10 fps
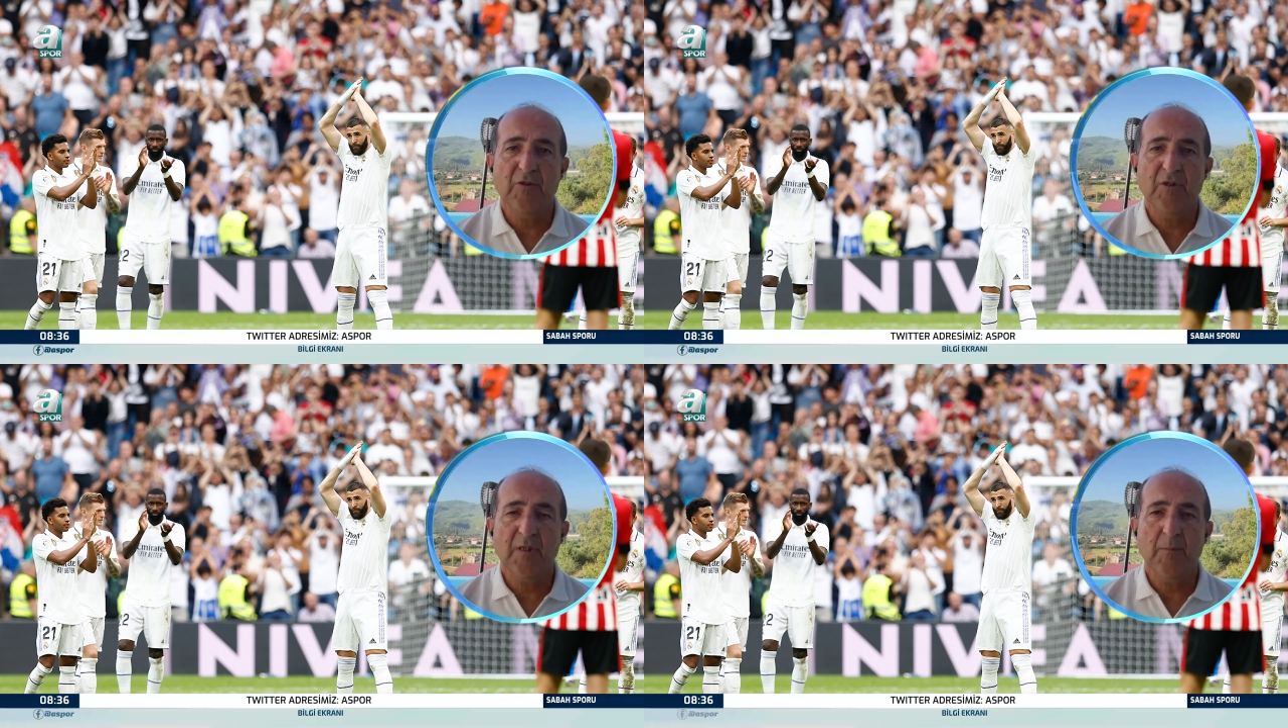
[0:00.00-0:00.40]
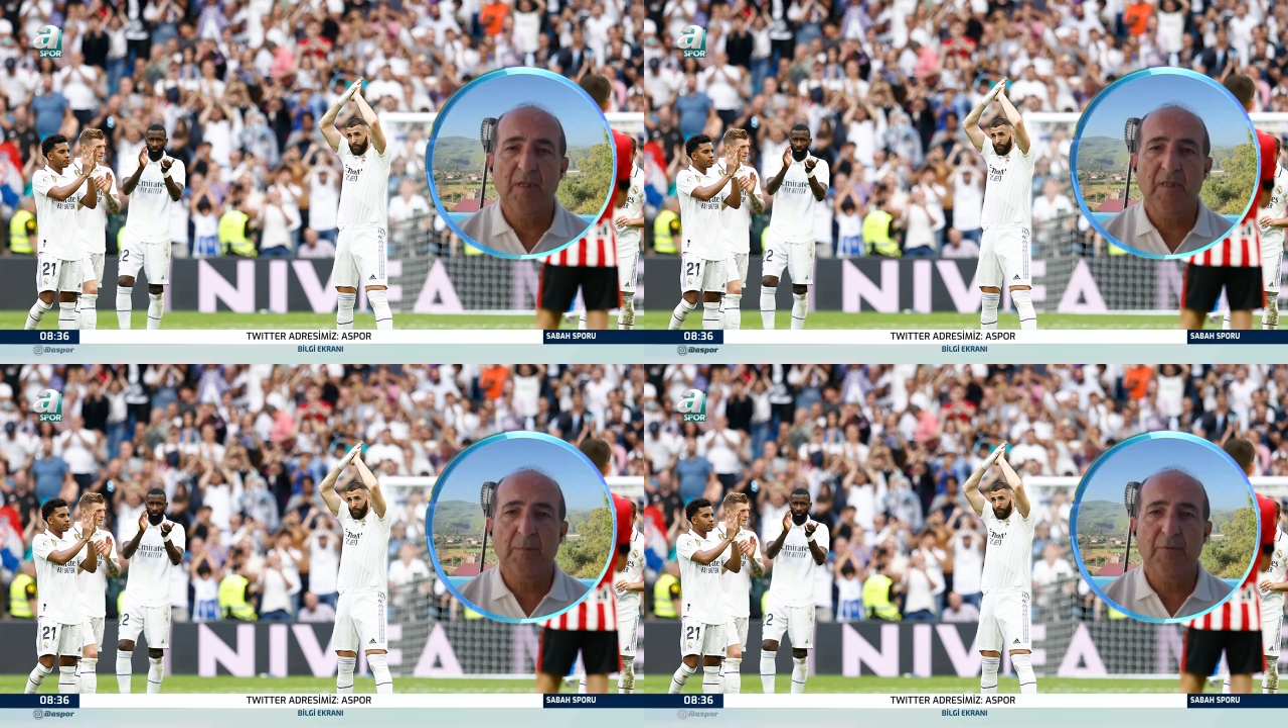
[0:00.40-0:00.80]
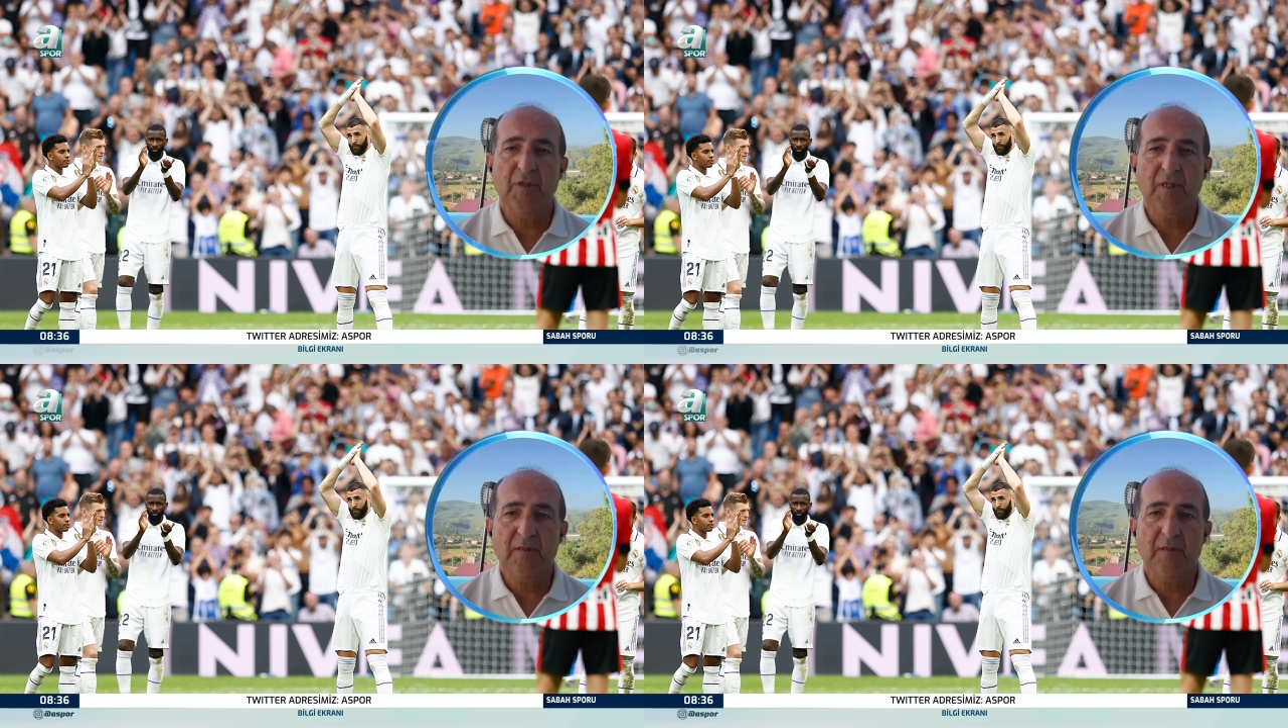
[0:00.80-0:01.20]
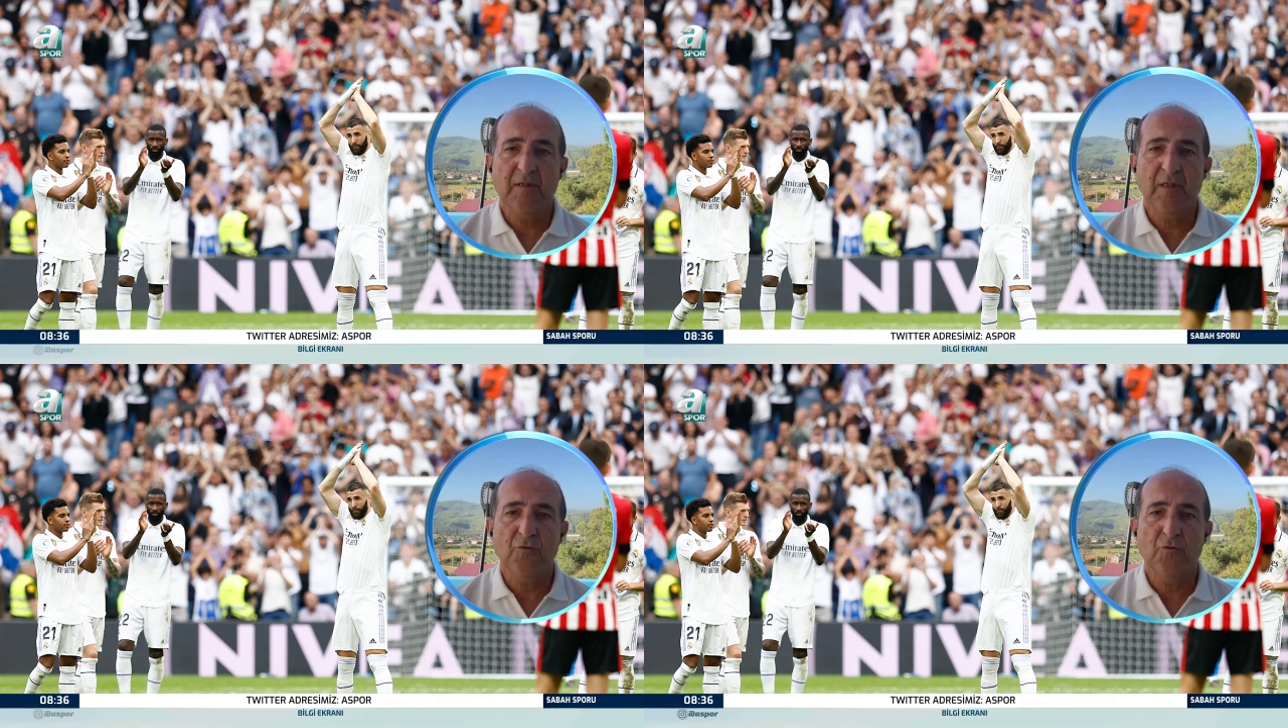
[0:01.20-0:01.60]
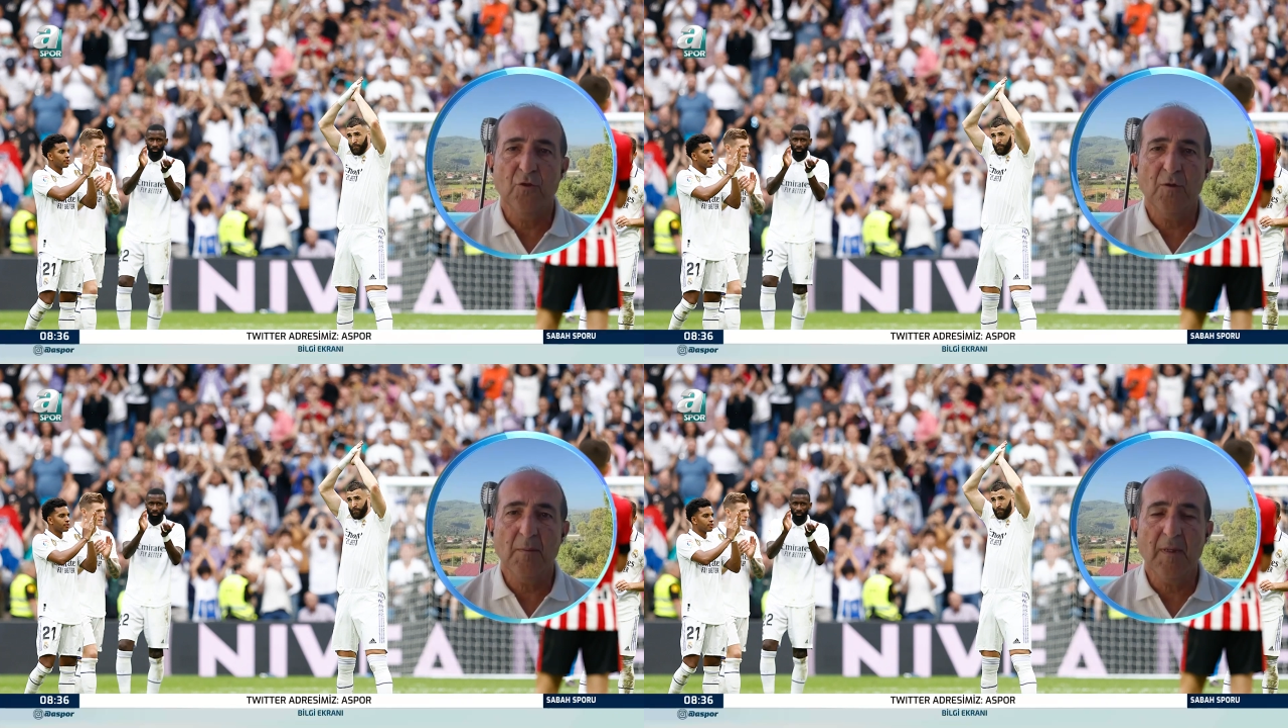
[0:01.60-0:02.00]
açıklama yapacaktır diye
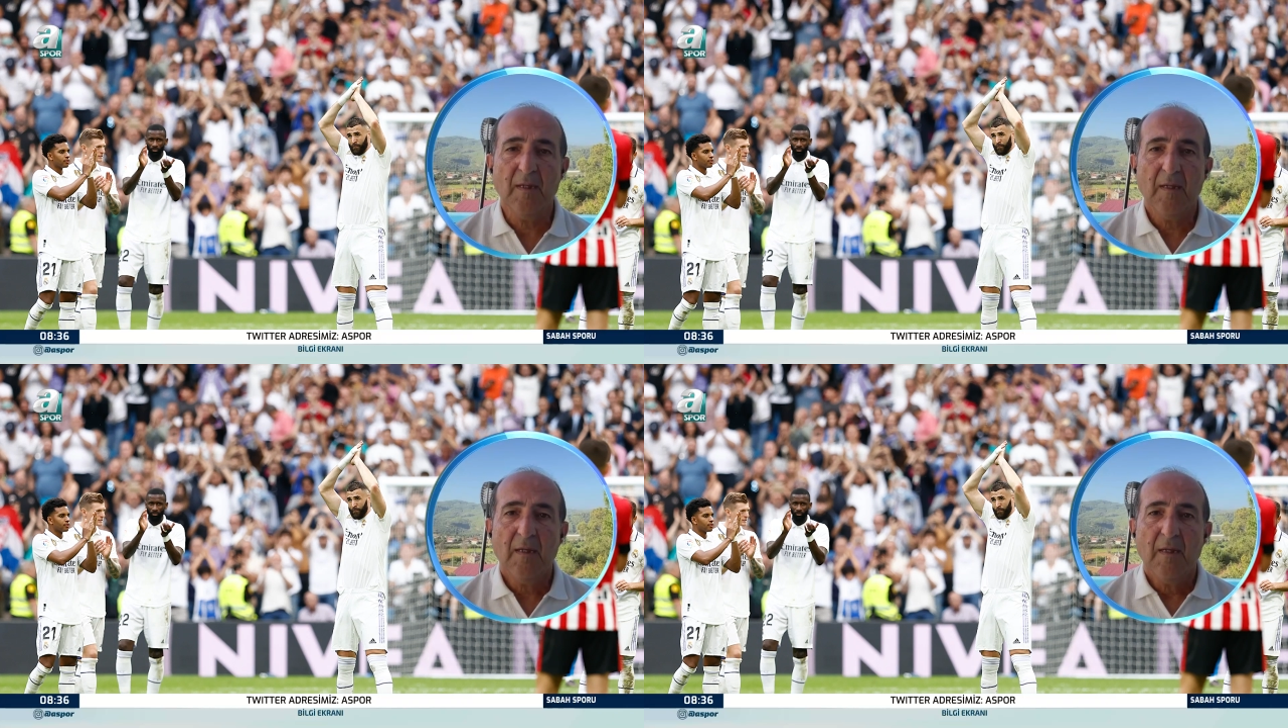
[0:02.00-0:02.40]
düşünüyorum ama